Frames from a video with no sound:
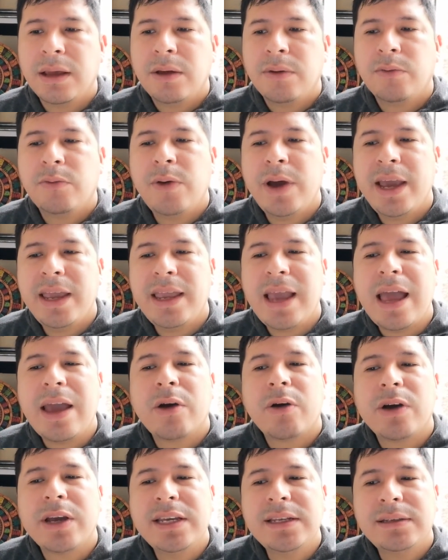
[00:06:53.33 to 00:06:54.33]
Fue ella
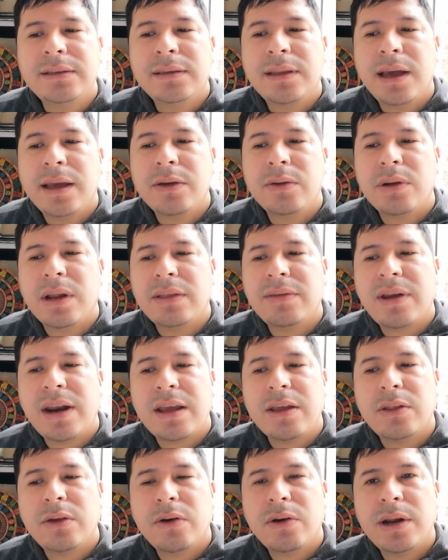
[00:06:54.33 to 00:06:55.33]
egoísta y una
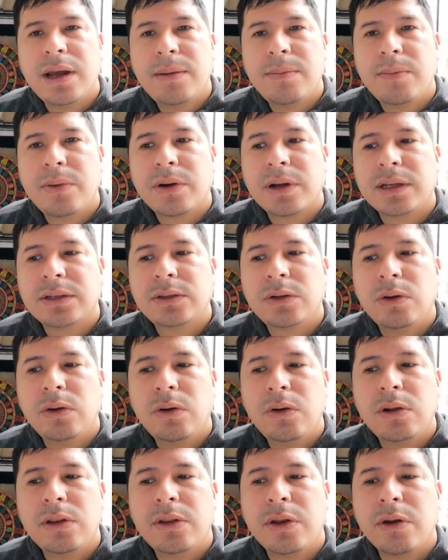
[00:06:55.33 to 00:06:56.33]
traidora porque solo
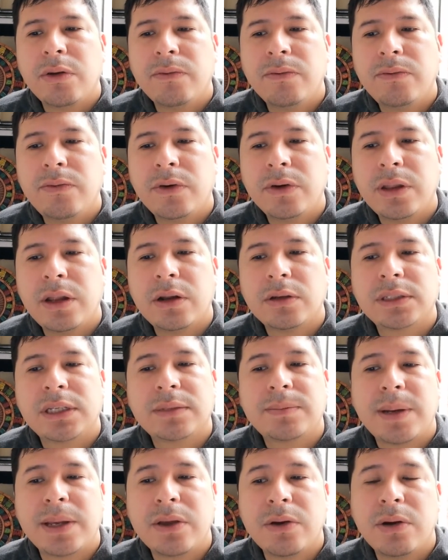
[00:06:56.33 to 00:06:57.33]
el triunfo de los
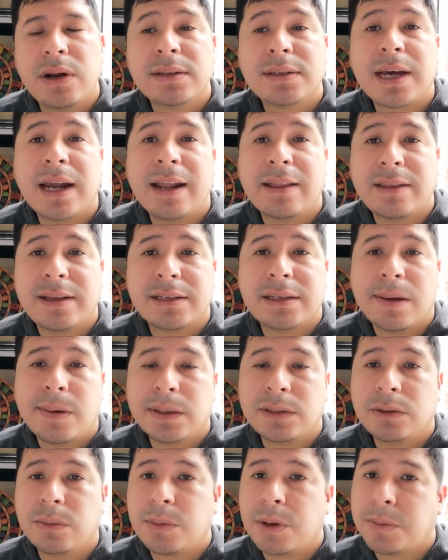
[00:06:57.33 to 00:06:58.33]
españoles garantizaba
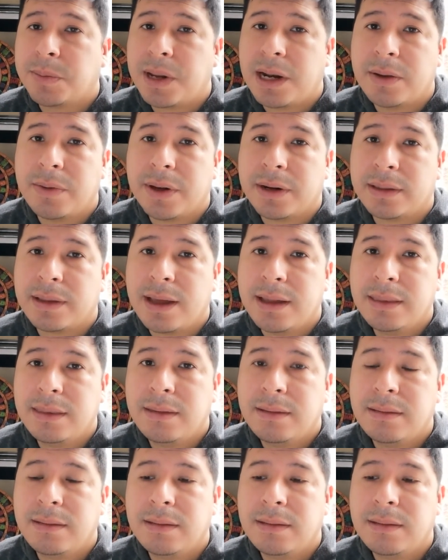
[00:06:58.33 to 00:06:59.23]
su propia libertad.